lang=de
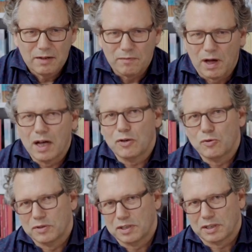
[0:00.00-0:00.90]
war
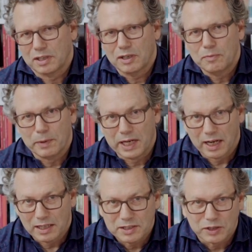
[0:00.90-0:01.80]
unsere
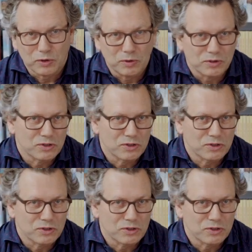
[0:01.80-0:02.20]
Begeisterung